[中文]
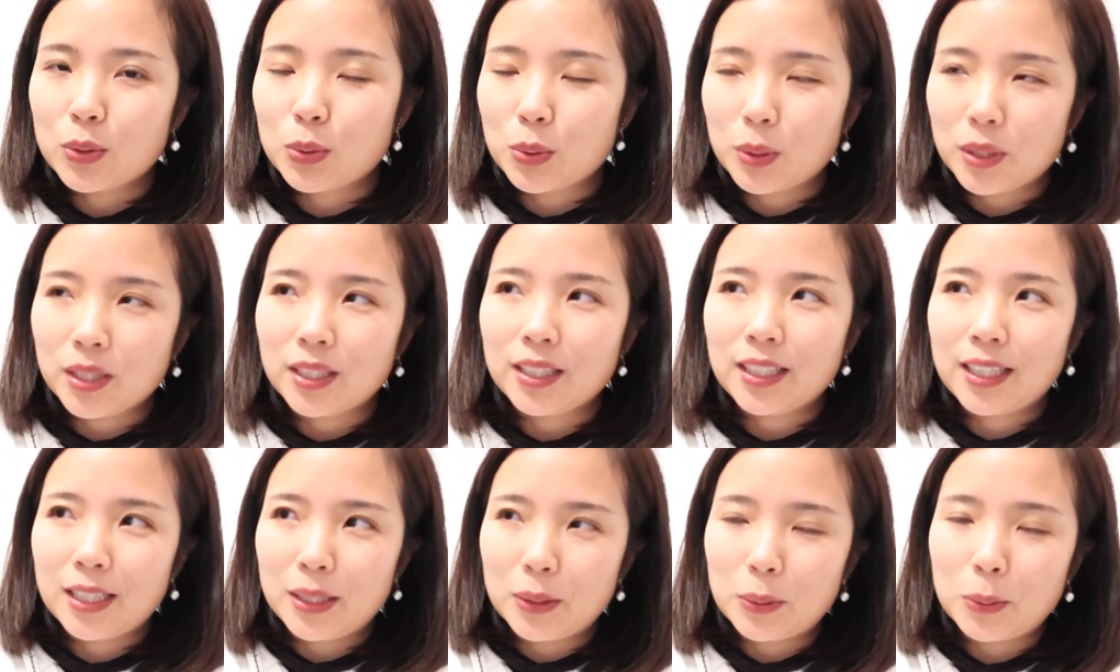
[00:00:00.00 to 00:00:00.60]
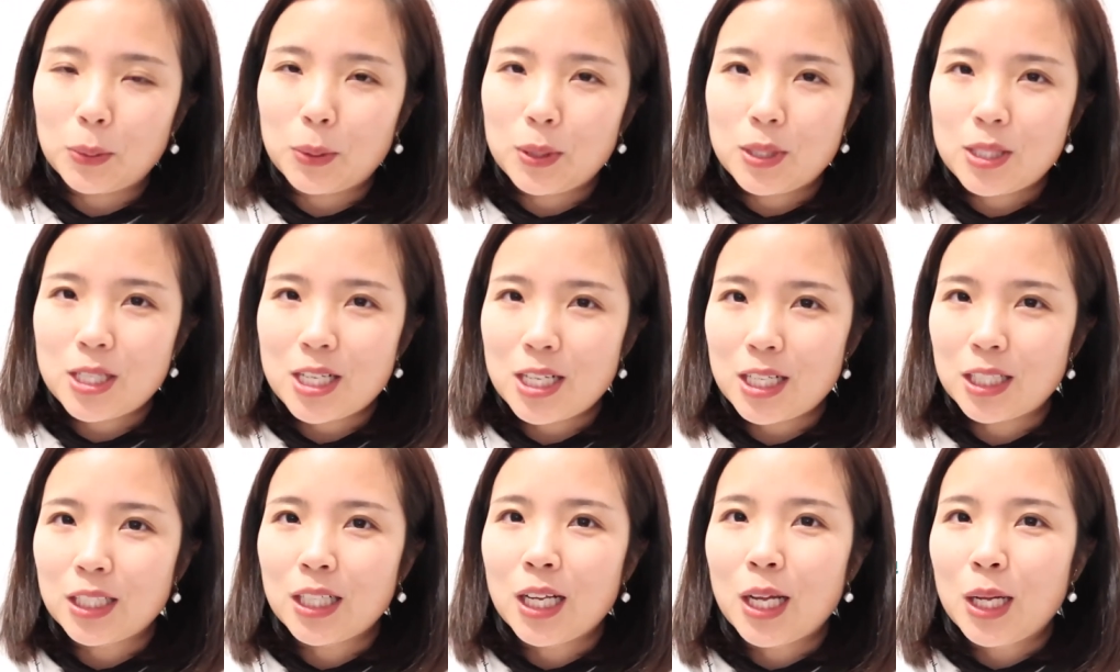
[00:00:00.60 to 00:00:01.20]
所以很多
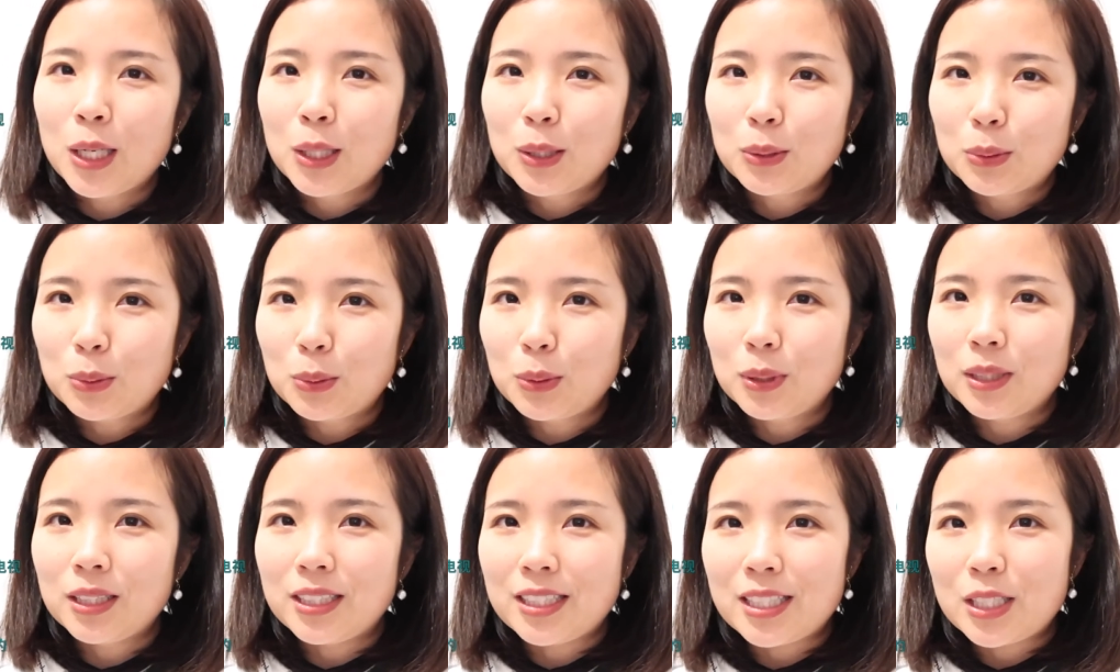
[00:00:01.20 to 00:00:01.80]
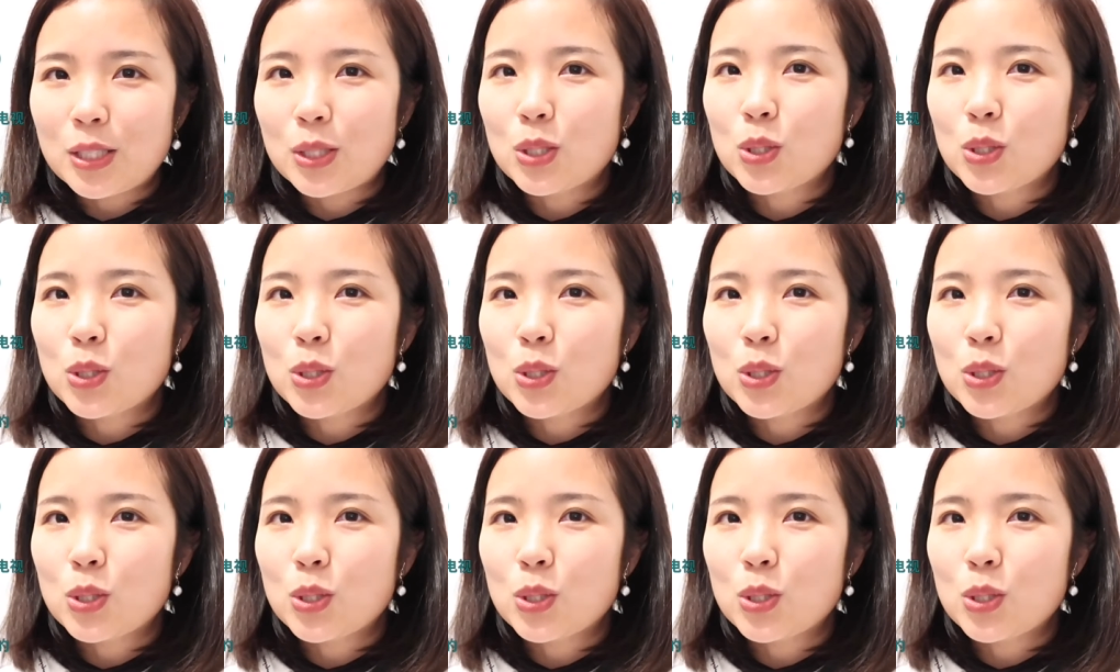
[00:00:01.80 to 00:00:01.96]
剩多的那